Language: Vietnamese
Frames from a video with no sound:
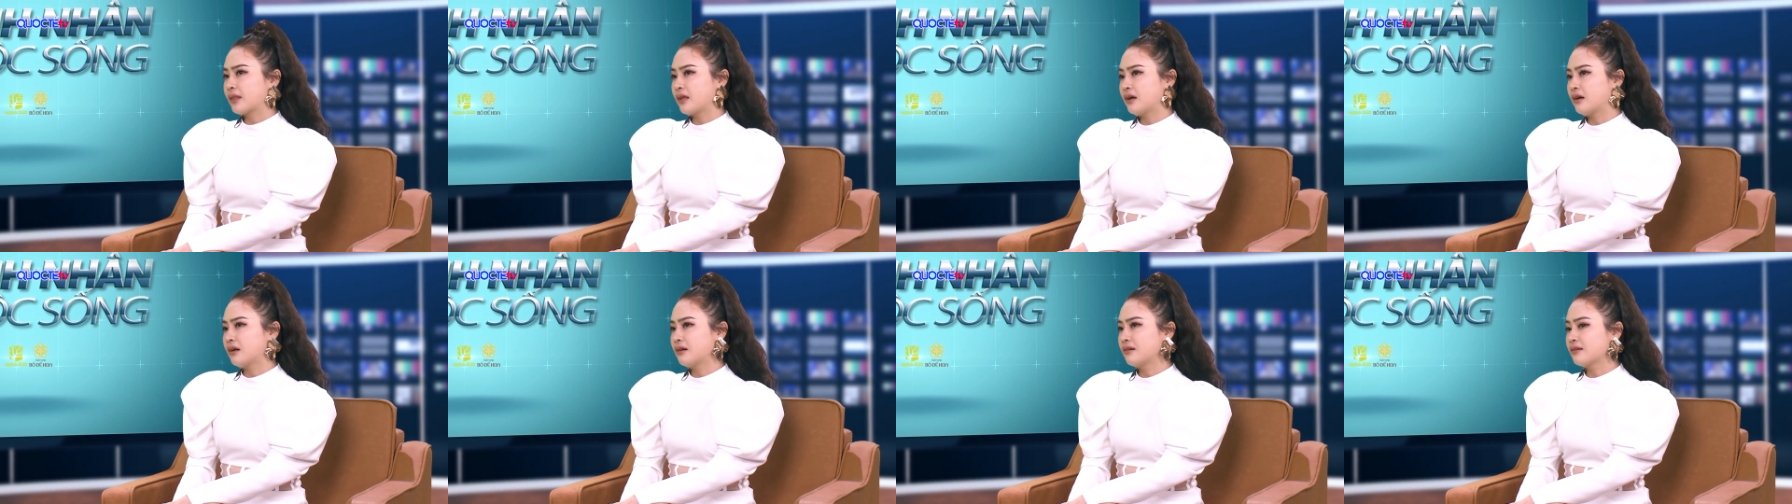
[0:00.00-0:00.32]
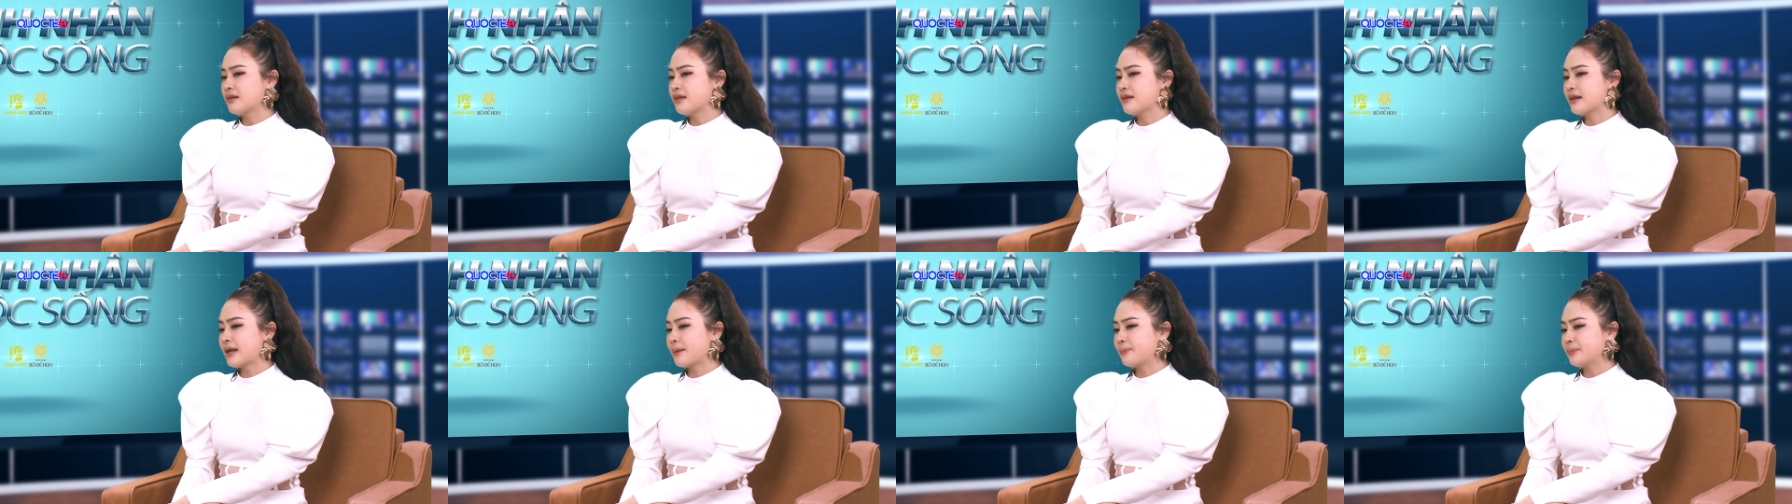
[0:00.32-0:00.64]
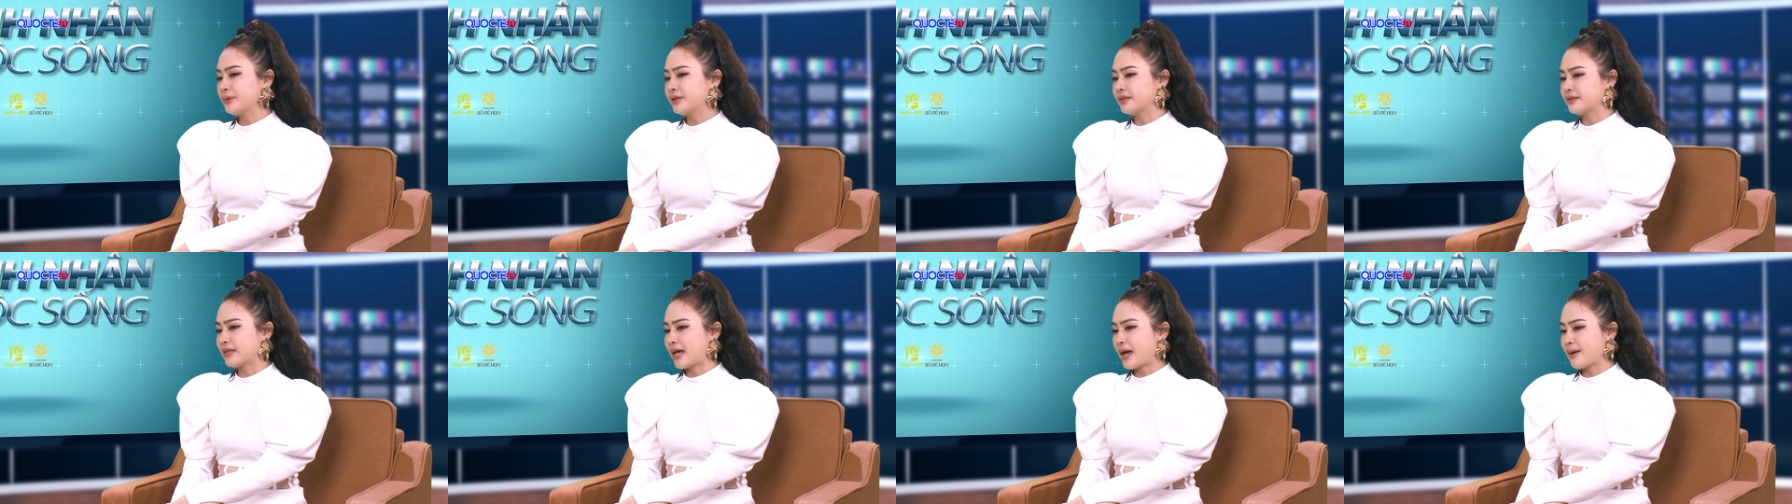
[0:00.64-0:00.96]
ấy, đến
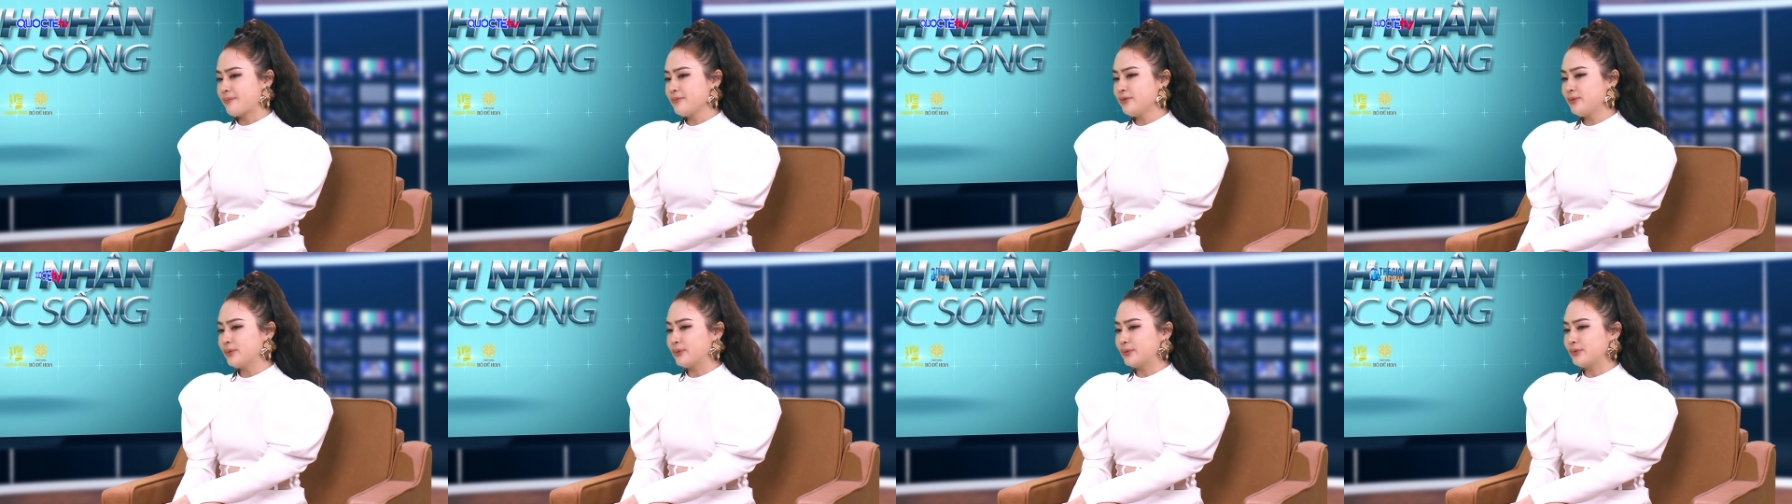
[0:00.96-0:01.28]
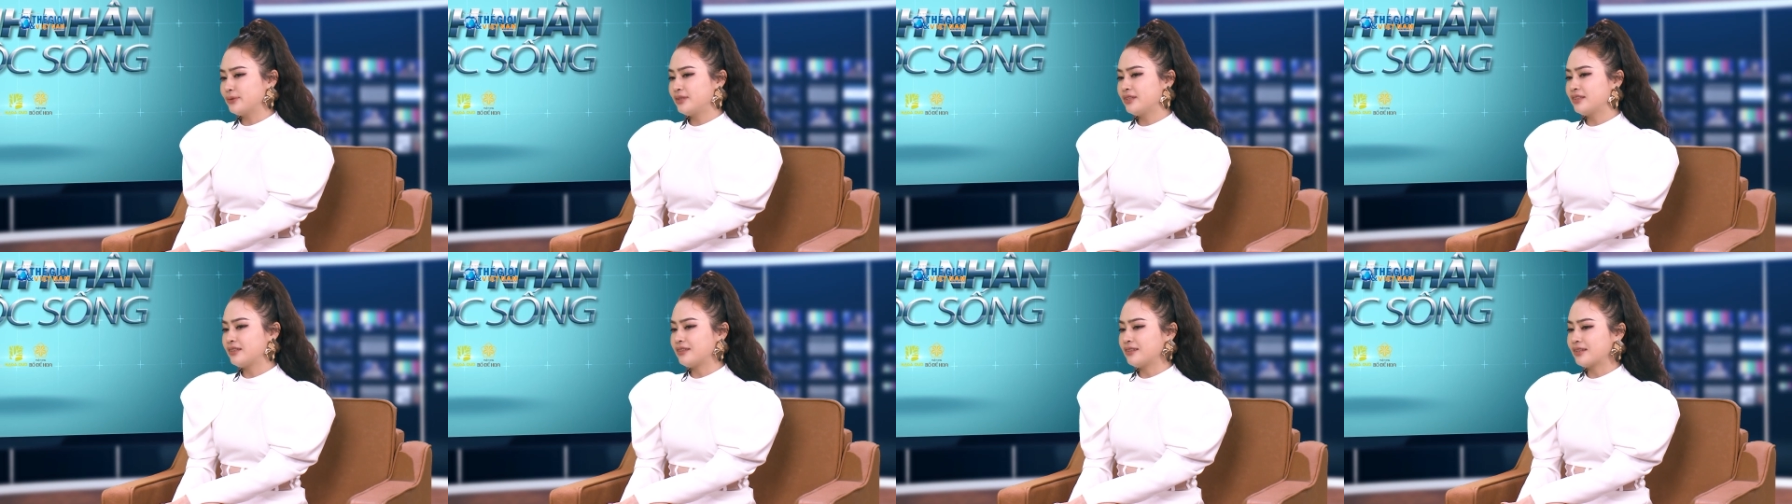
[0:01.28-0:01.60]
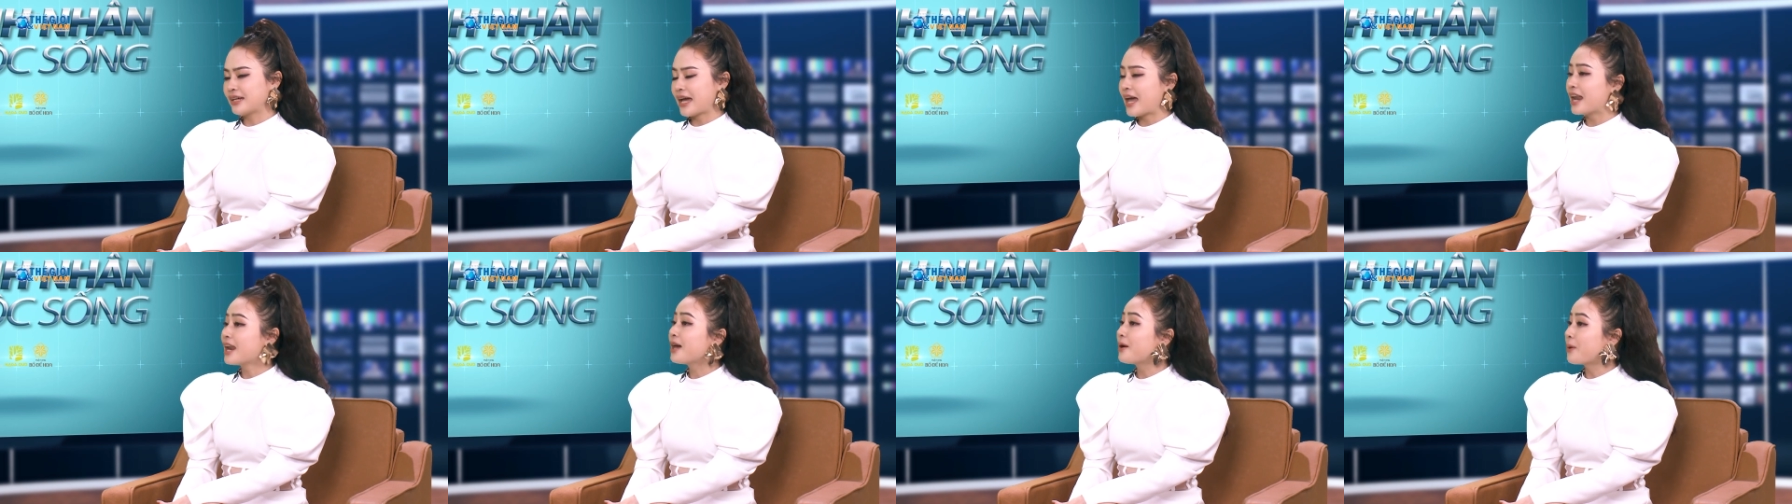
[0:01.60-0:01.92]
năm 18 tuổi thì
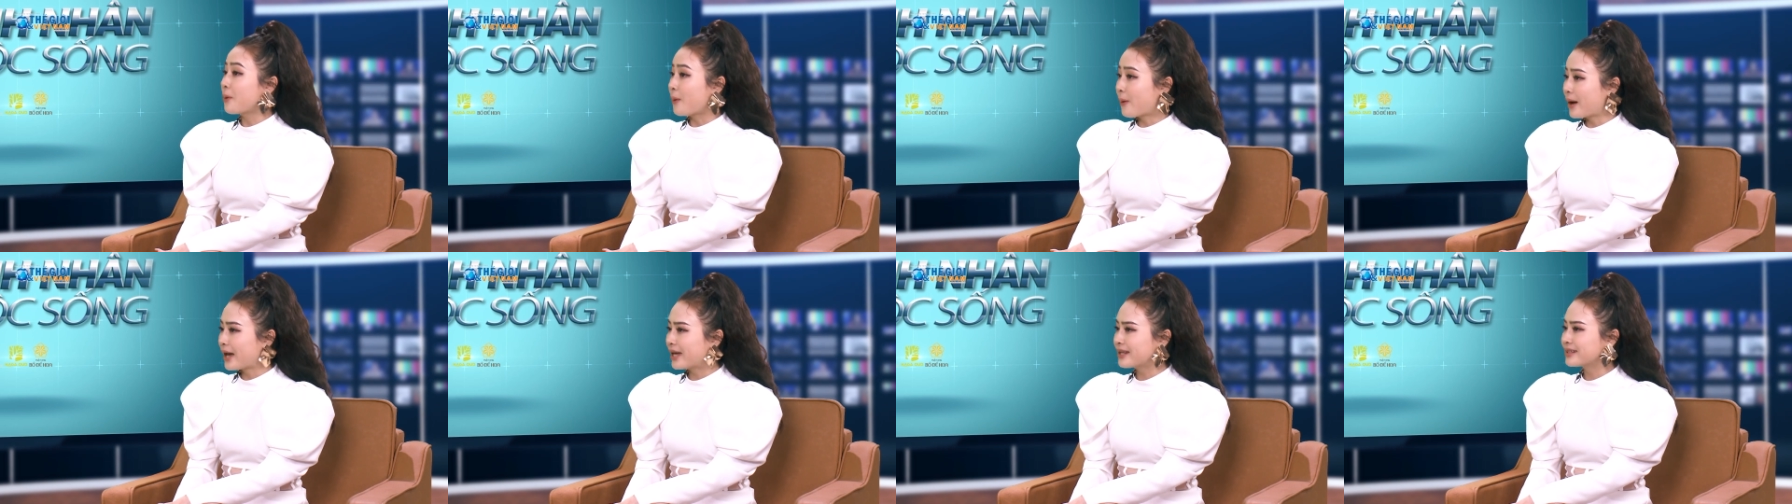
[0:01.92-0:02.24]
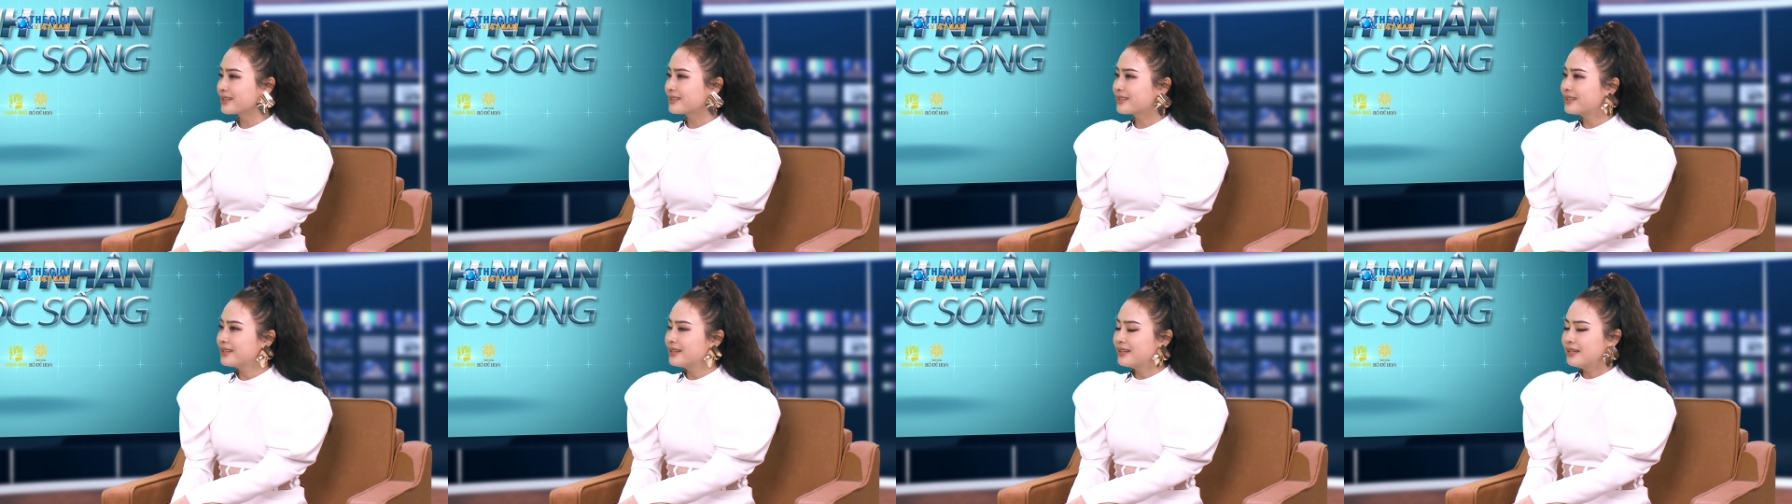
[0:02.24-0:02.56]
khá là ngoan.